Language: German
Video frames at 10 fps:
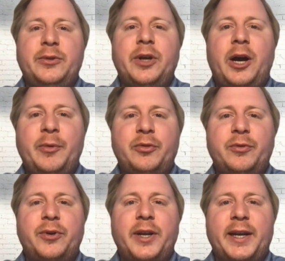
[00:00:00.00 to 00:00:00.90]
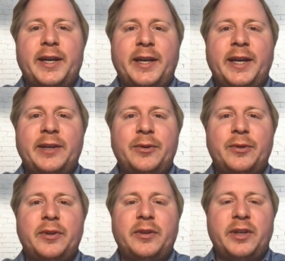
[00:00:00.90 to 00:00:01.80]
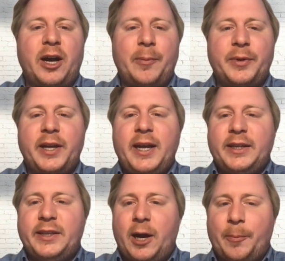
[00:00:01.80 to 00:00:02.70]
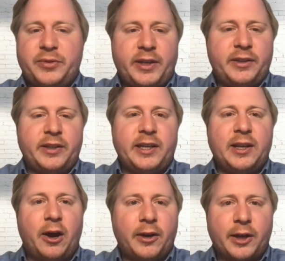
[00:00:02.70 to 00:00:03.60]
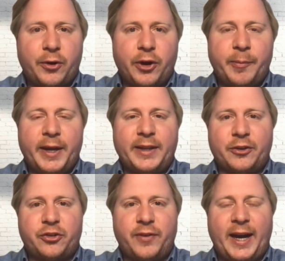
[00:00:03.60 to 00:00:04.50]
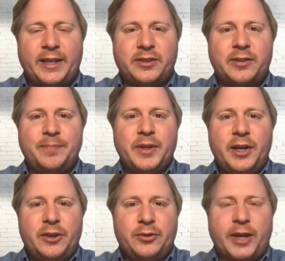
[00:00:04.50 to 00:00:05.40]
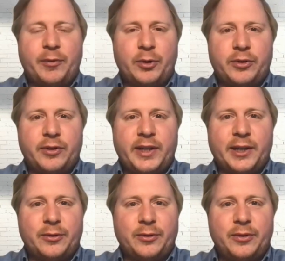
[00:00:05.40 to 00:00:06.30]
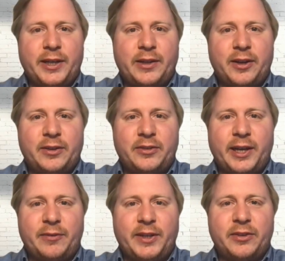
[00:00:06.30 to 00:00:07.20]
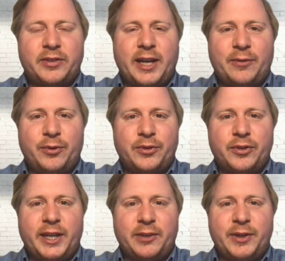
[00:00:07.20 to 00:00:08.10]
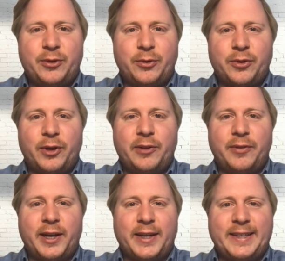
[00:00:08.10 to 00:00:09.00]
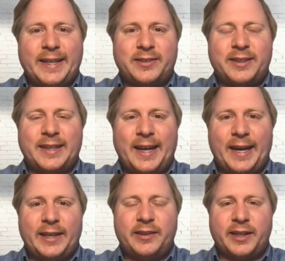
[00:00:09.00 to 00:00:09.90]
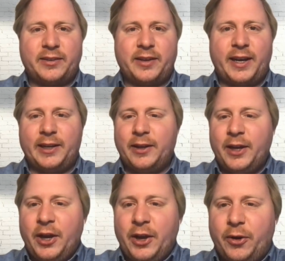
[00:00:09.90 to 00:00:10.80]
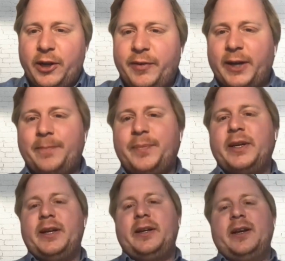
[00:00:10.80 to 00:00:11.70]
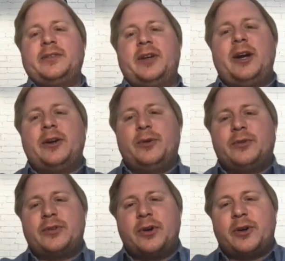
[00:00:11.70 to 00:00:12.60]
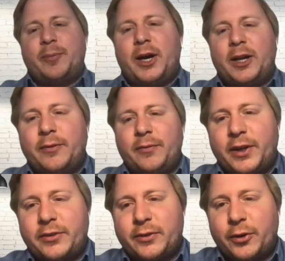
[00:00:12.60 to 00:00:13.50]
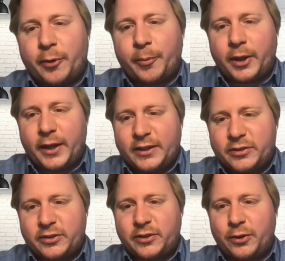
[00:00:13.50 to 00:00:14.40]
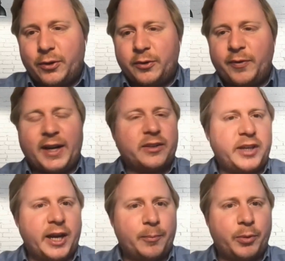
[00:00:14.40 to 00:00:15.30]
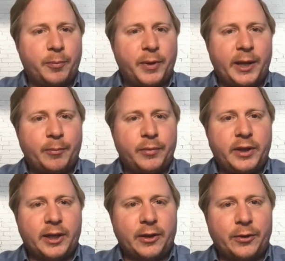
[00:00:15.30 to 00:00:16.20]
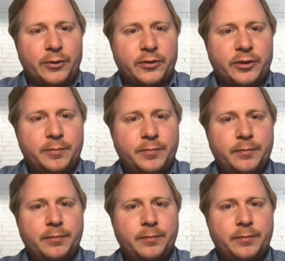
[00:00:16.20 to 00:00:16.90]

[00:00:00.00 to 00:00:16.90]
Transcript: dynamisch und voller Energien und sie haben die Absicht, die Lagerräume der Schweiz zu revolutionieren und zu digitalisieren. Wie das genau funktioniert, will uns Oliver jetzt gleich erzählen. Oliver, sag uns doch mal, wer Storable ist und welches Kernproblem ihr löst.